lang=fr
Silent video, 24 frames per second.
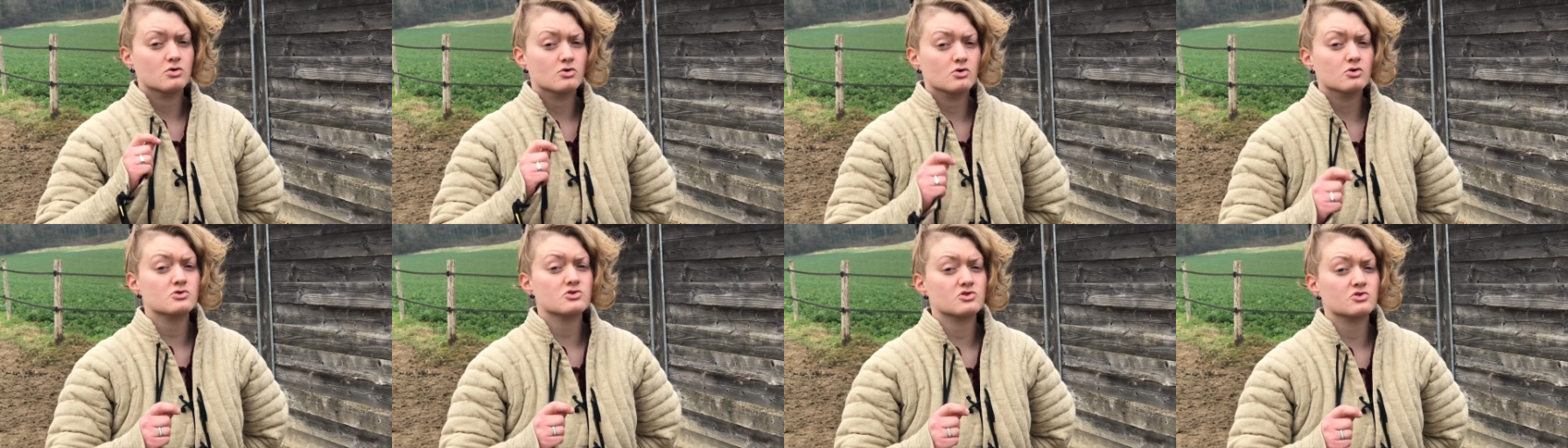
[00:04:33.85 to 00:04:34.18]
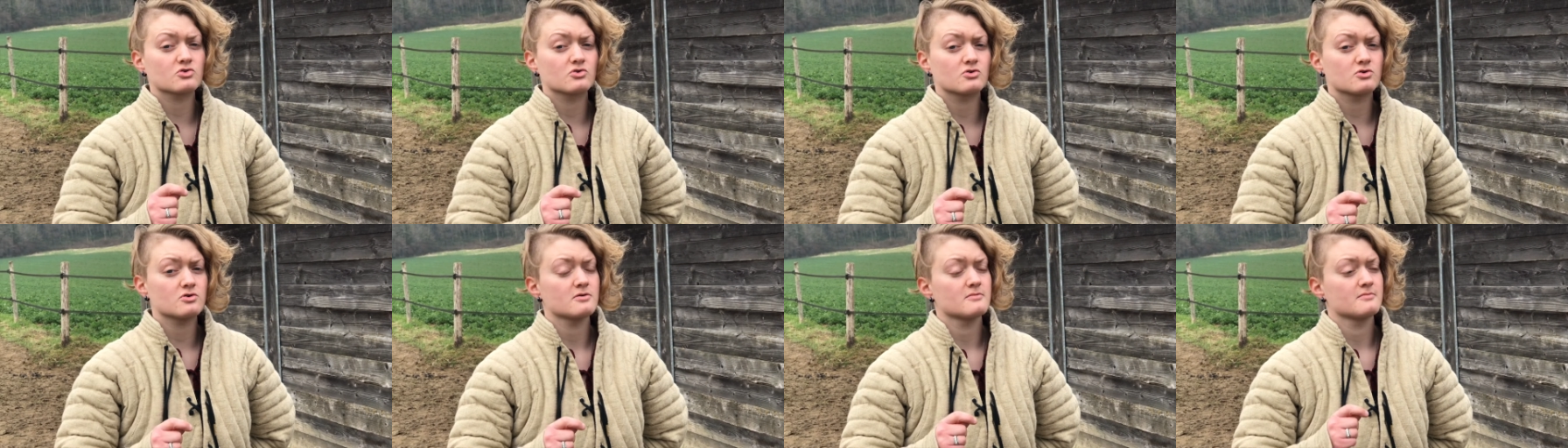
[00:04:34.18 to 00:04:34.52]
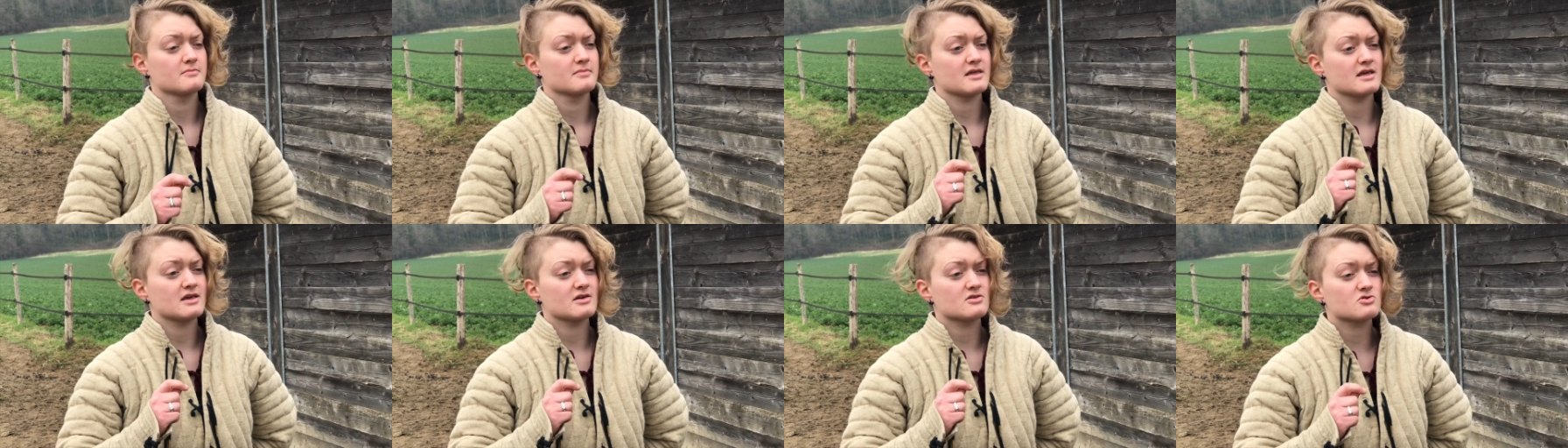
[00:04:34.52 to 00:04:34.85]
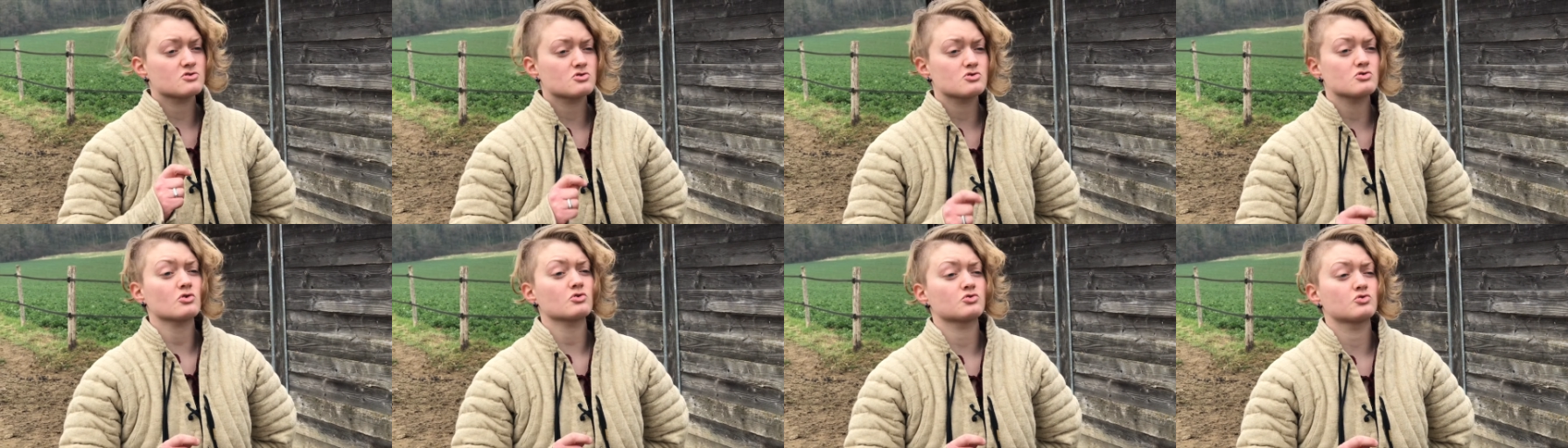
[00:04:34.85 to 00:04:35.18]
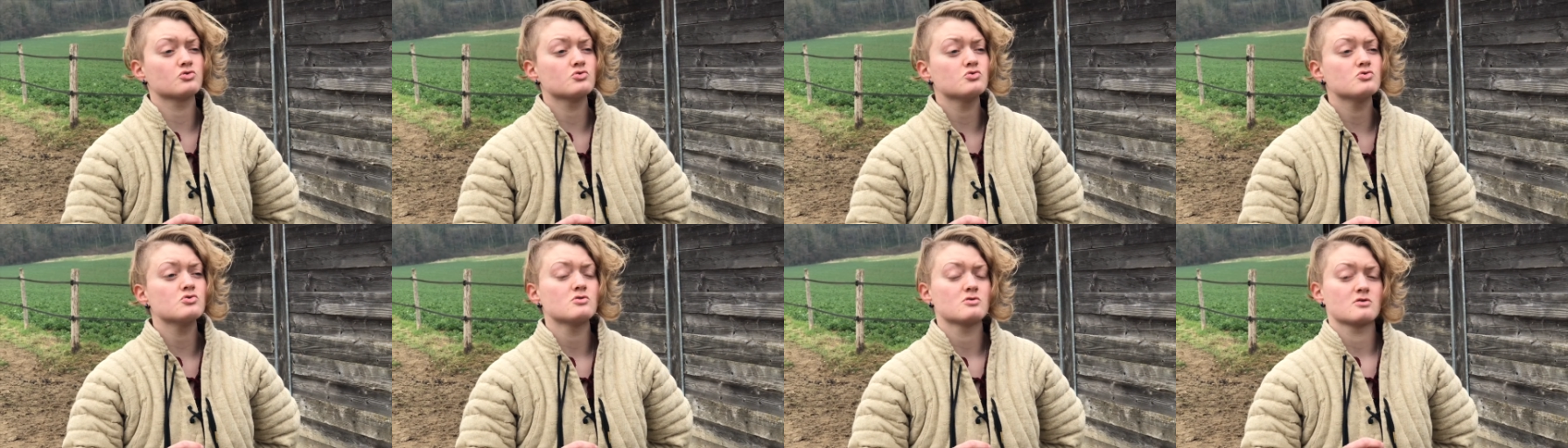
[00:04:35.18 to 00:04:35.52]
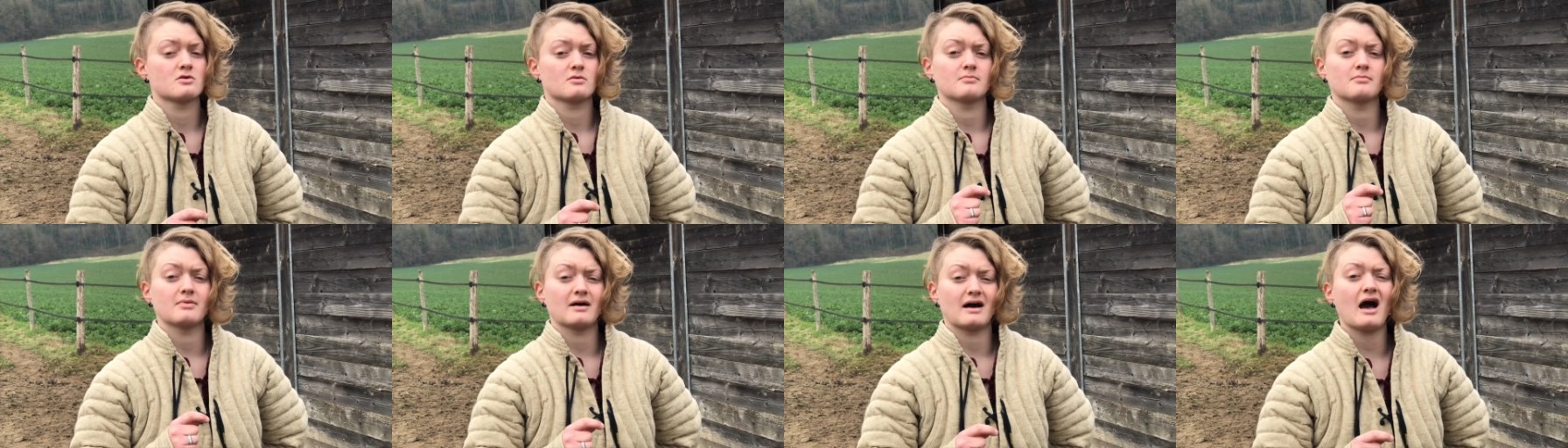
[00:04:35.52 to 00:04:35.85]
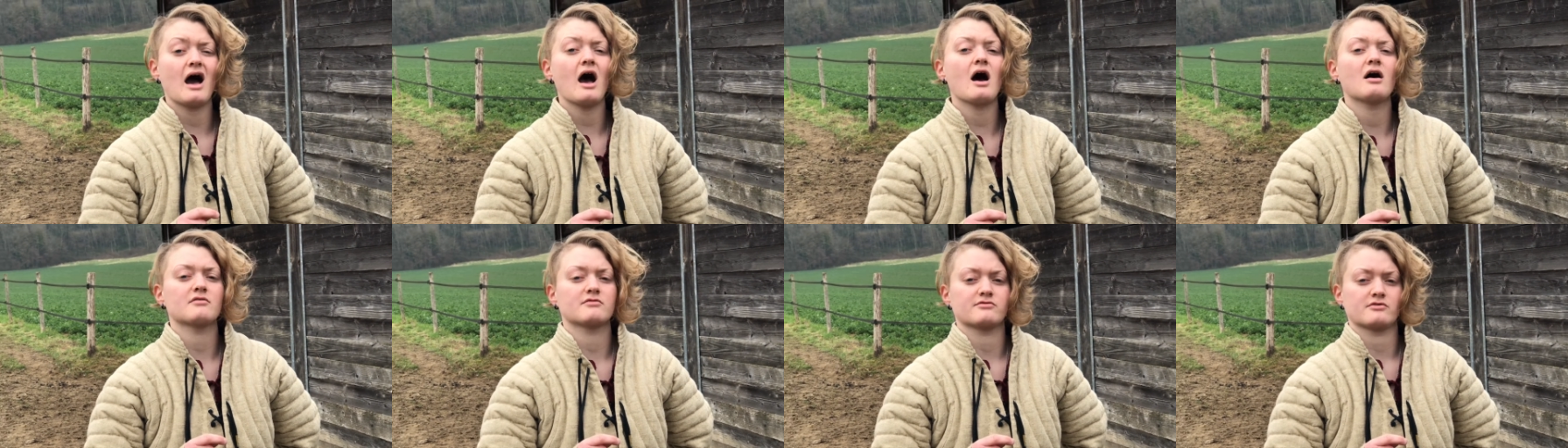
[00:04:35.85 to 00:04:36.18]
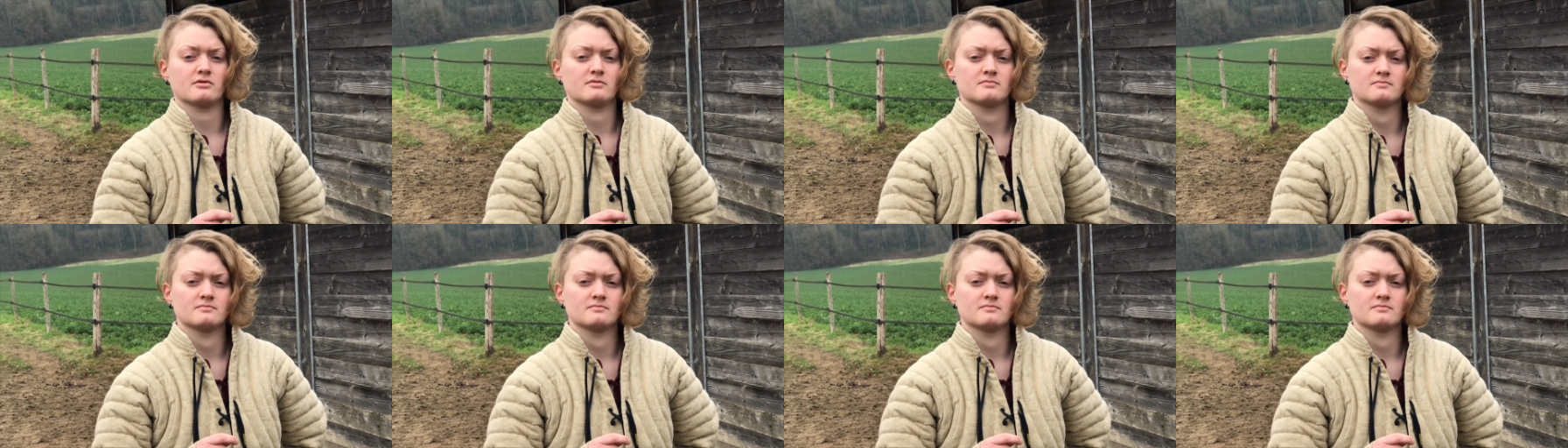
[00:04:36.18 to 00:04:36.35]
costauds et surtout braves.